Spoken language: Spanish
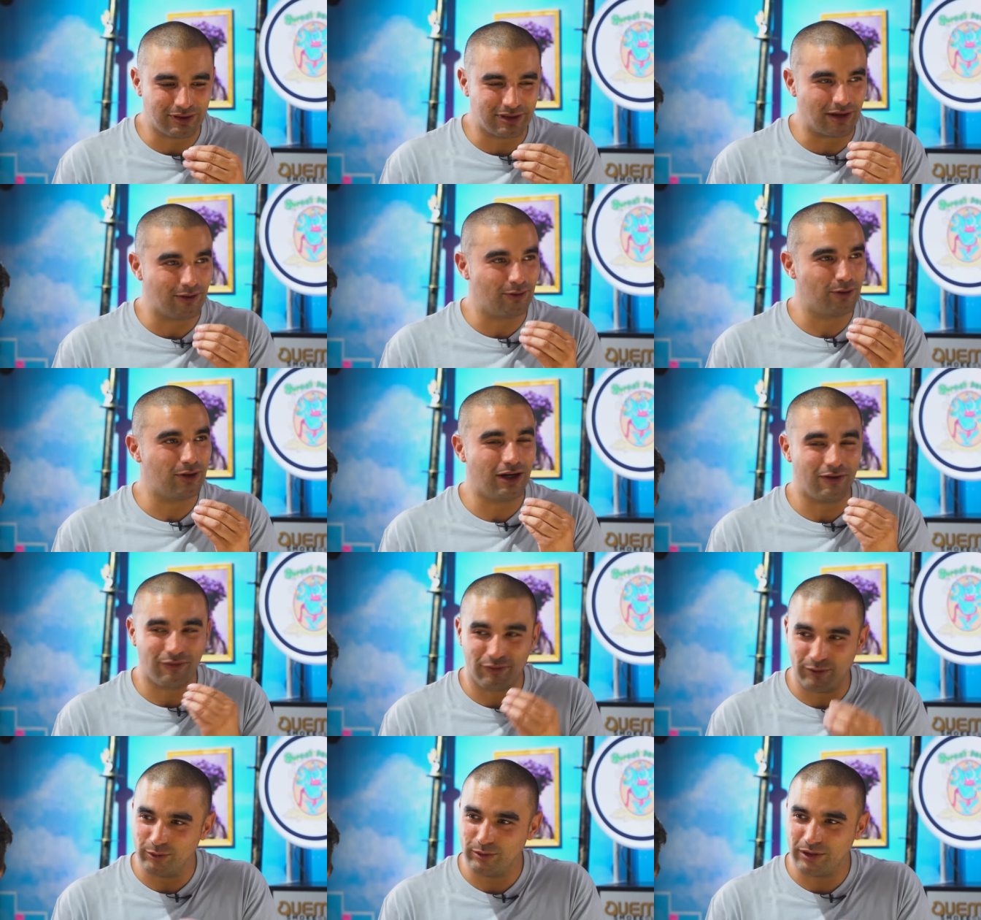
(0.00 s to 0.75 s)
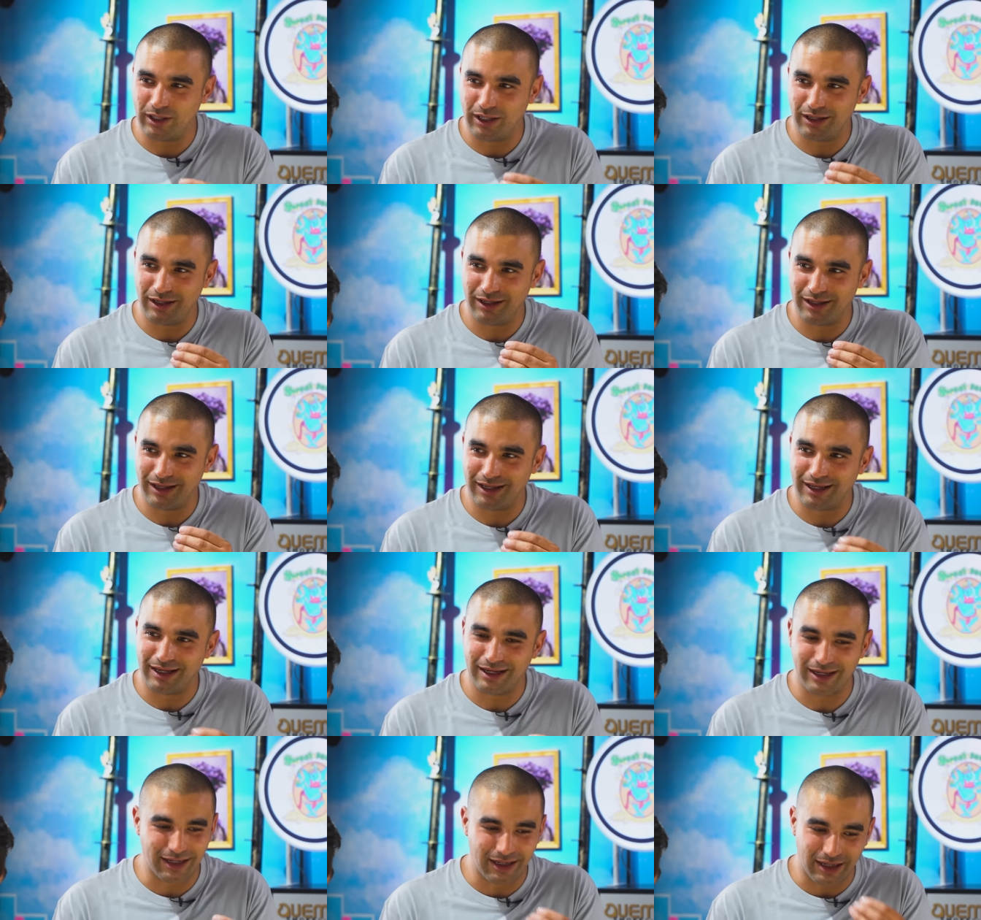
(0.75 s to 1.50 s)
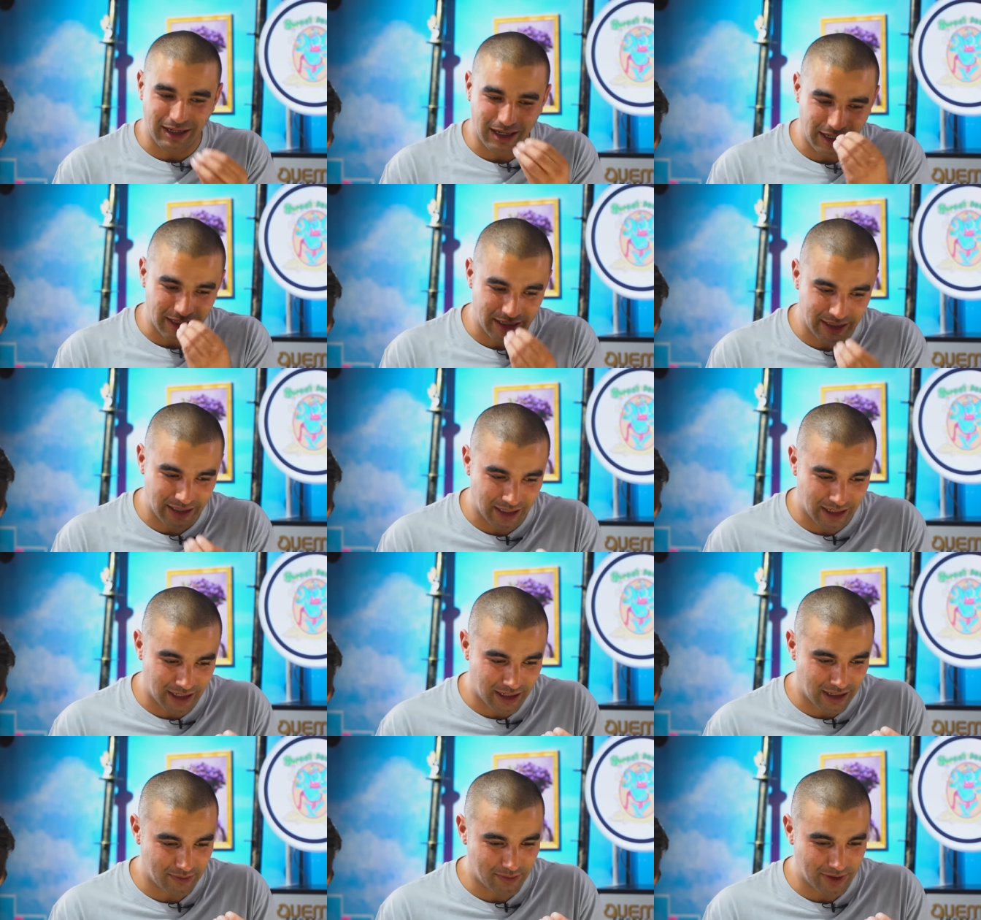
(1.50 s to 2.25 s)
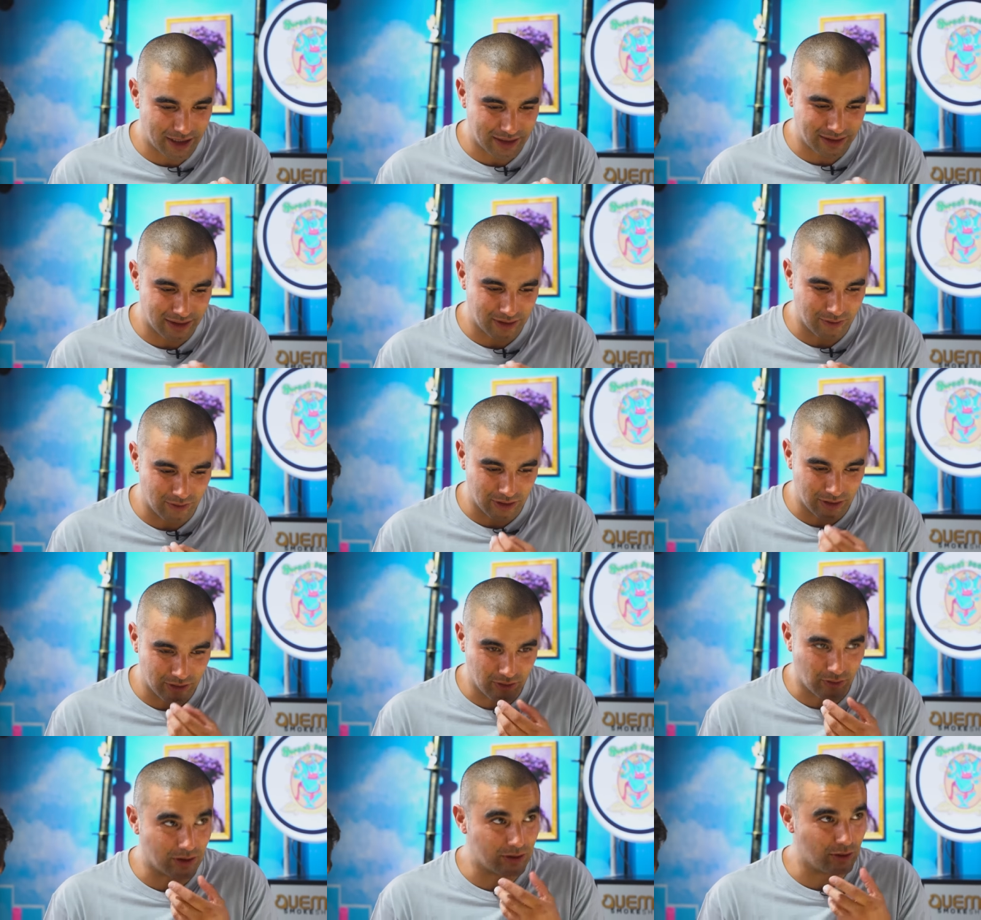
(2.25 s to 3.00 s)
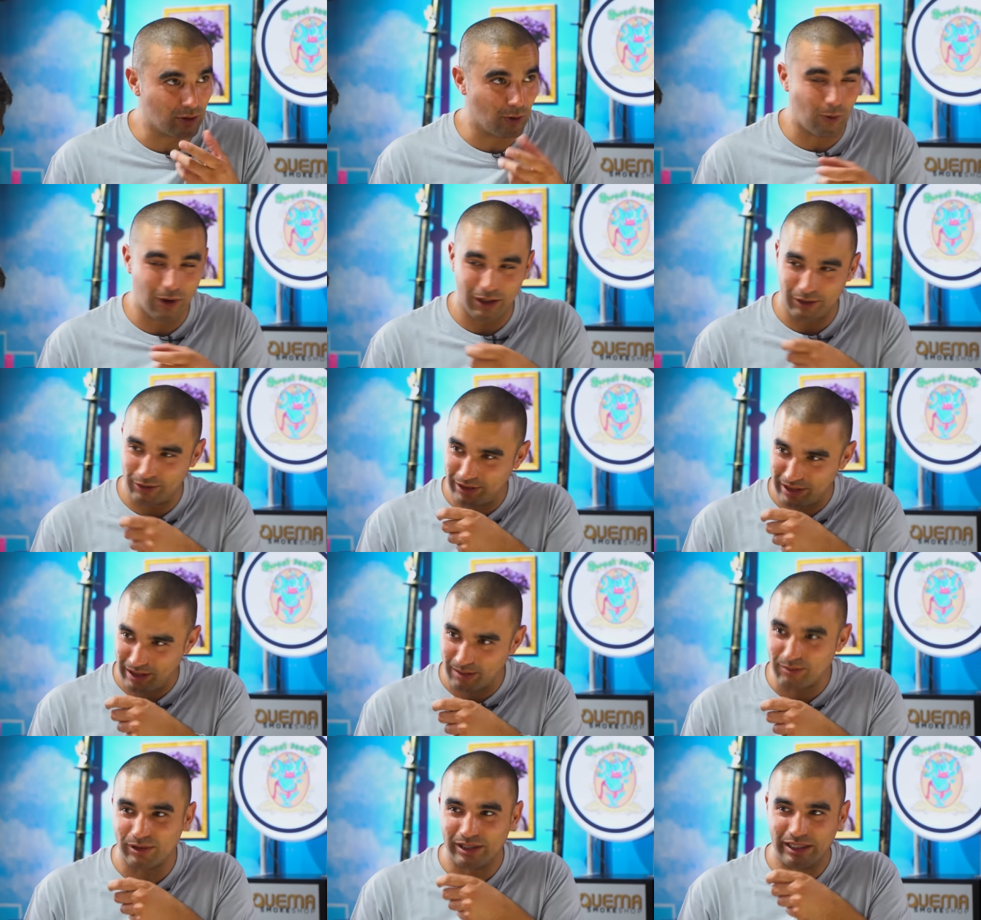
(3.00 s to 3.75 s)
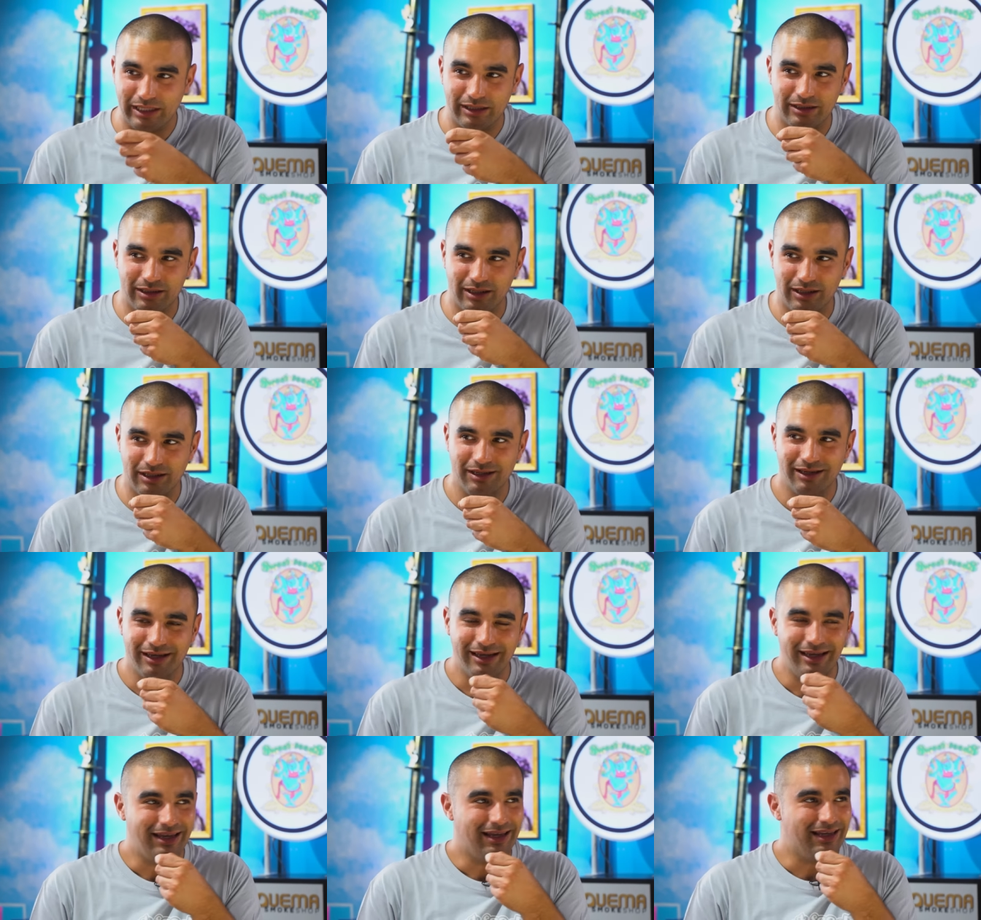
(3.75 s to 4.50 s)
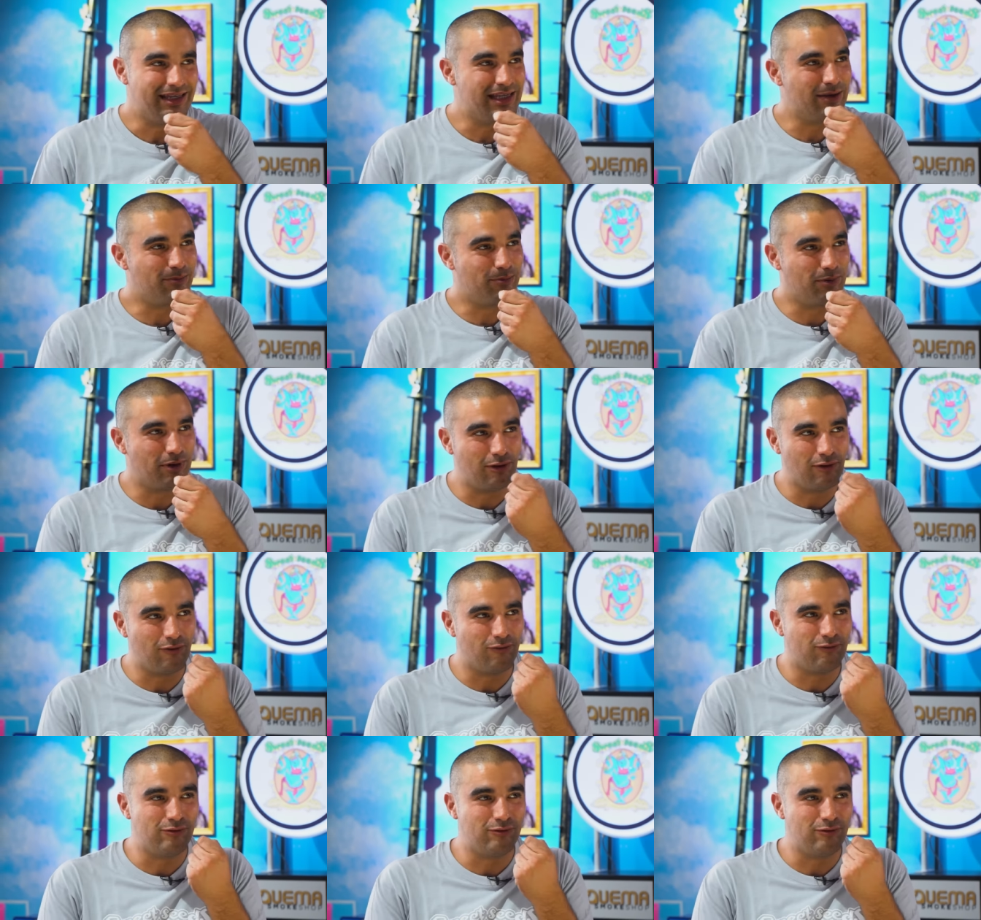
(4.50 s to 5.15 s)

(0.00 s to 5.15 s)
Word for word: sabor a fruta en, en la parte, cuando, cuando huelo en la molienda, y después lo